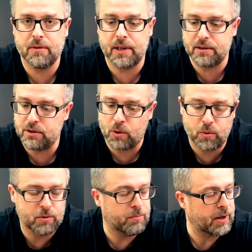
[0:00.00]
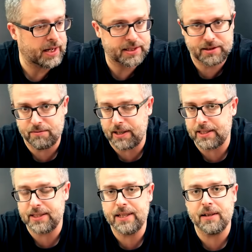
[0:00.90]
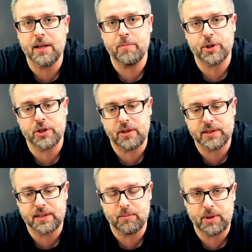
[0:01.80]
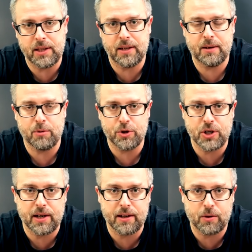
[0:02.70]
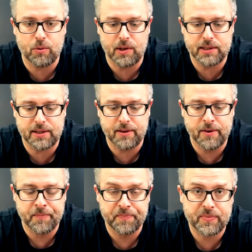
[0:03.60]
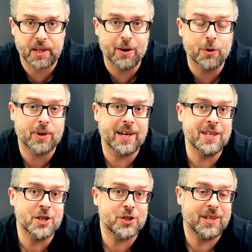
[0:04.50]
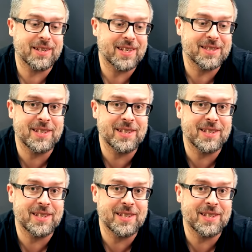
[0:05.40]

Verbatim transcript: говорит, друг, брат, сват, сделай, пожалуйста, мне обручальные кольца. Я говорю, конечно, я